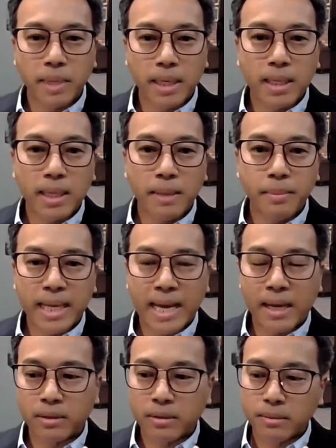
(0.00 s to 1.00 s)
มันก็เลยมี
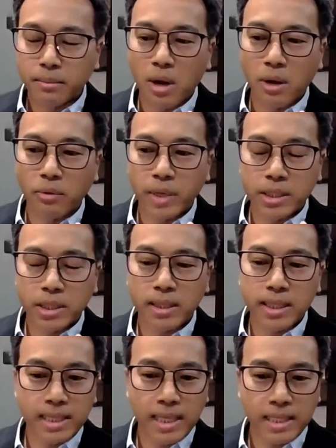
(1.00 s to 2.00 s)
การมอง
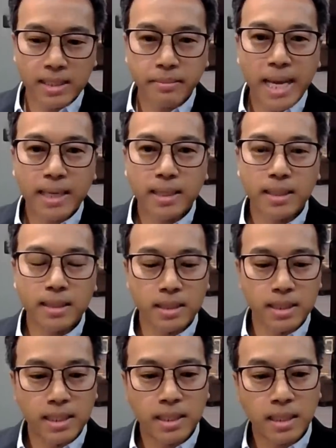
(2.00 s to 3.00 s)
regionalization มากขึ้นห
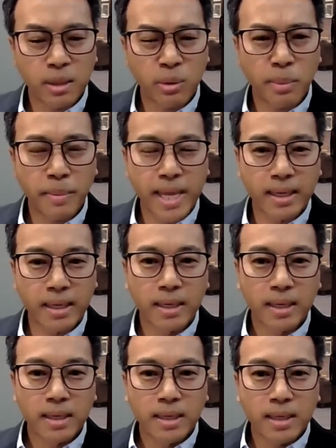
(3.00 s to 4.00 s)
รือสิ่งที่เราเรียกว่าเป็น
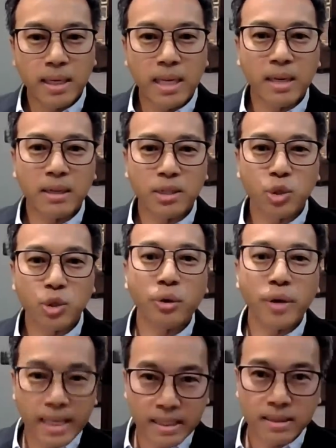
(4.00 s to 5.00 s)

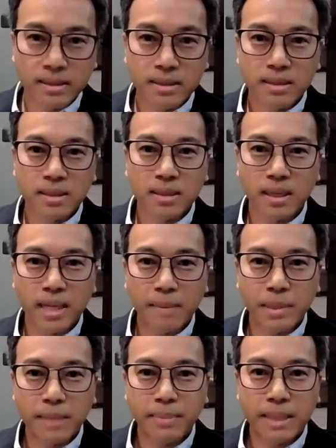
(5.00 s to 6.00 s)
nearshoring นะครั
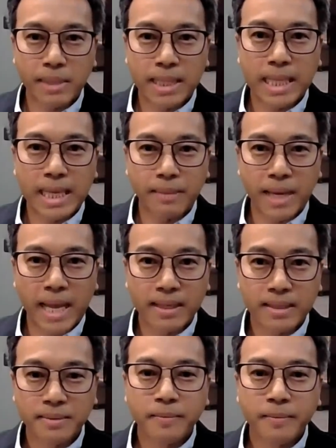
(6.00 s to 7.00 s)
บอันนี้เป็นเป็นธีมนะ
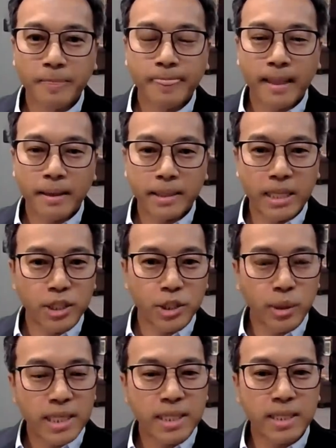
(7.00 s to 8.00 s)

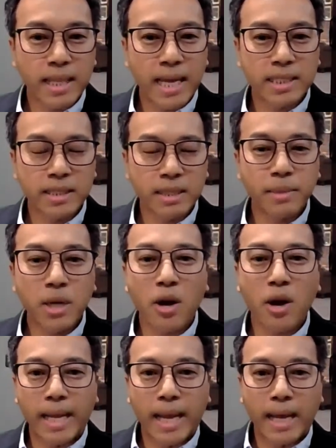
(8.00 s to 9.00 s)
nearshoring คืออะไรคือเมื่อ
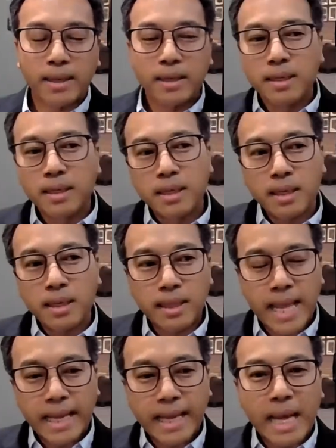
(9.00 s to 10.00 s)
ก่อนเนี่ย
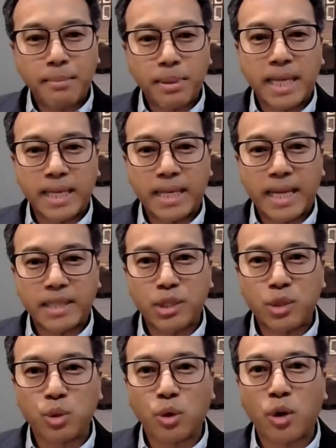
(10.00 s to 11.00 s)
แหล่งการผลิตเนี่ยจะ
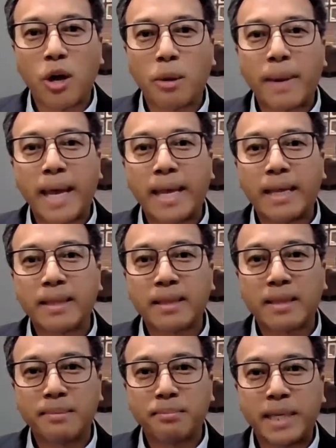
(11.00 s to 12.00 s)
ถูกส่งออกไป
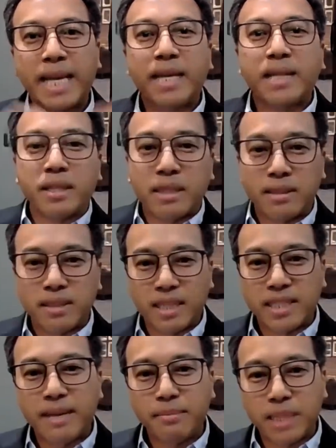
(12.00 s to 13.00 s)
ประเทศอื่นอ
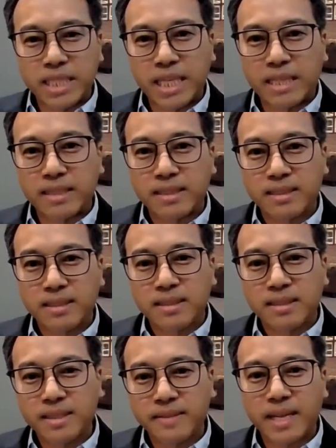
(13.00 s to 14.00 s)
ย่างเช่นเมืองจีน
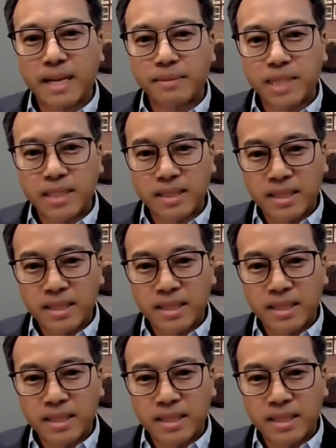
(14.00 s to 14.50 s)
ใช่ไหมครับ